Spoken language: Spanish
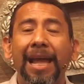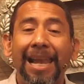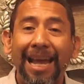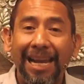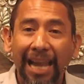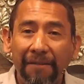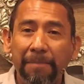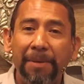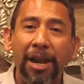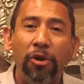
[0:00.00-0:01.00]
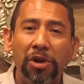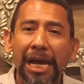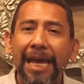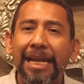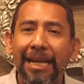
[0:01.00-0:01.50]
La clave para no
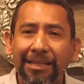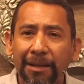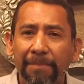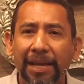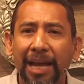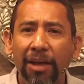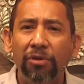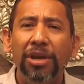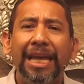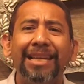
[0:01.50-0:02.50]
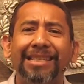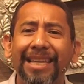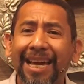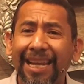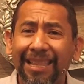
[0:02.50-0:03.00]
caer en este pecado es
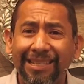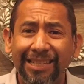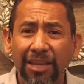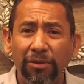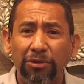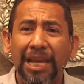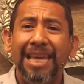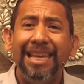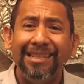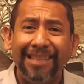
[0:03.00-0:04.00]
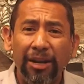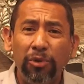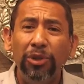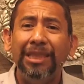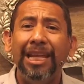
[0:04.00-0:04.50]
ser agradecidos y estar
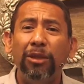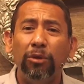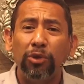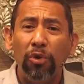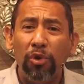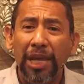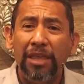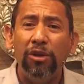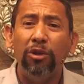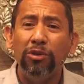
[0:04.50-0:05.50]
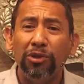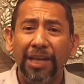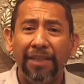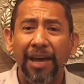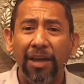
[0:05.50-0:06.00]
contentos con lo que Dios nos
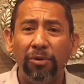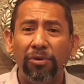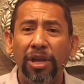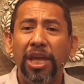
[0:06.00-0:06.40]
ha dado